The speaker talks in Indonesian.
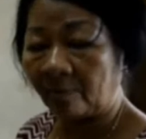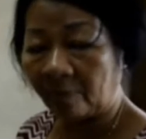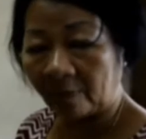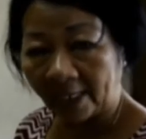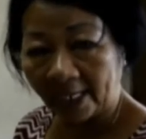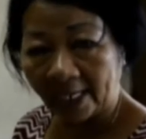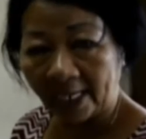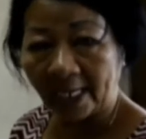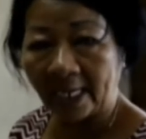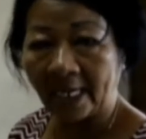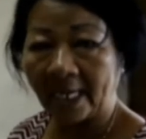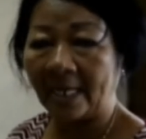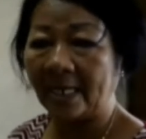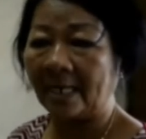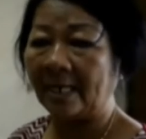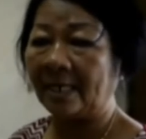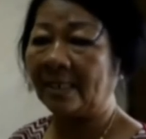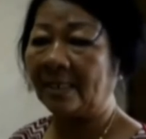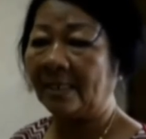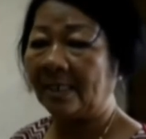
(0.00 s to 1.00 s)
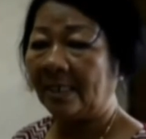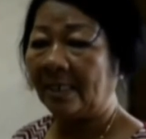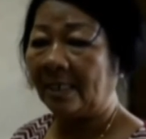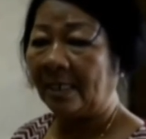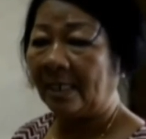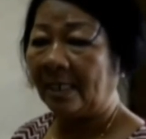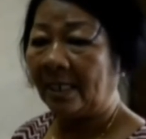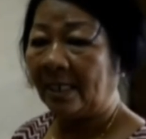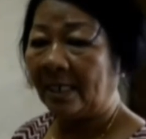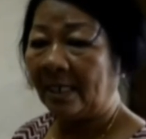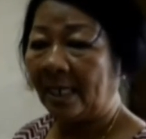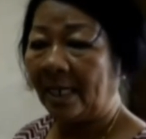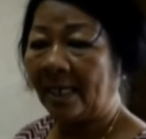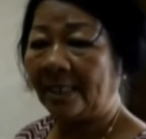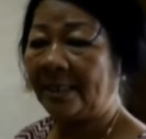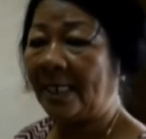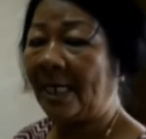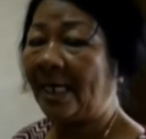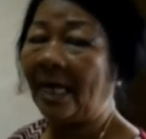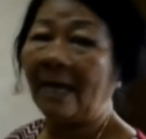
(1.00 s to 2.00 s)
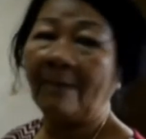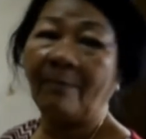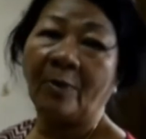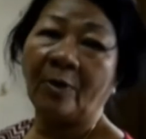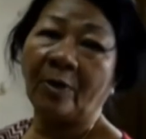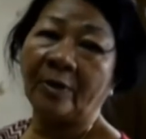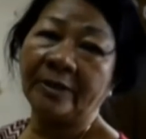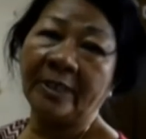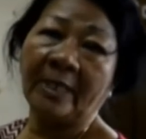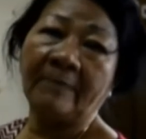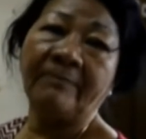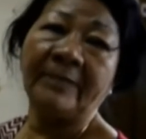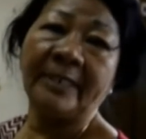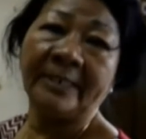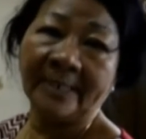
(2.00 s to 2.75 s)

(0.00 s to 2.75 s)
boleh enak lah pokoknya mie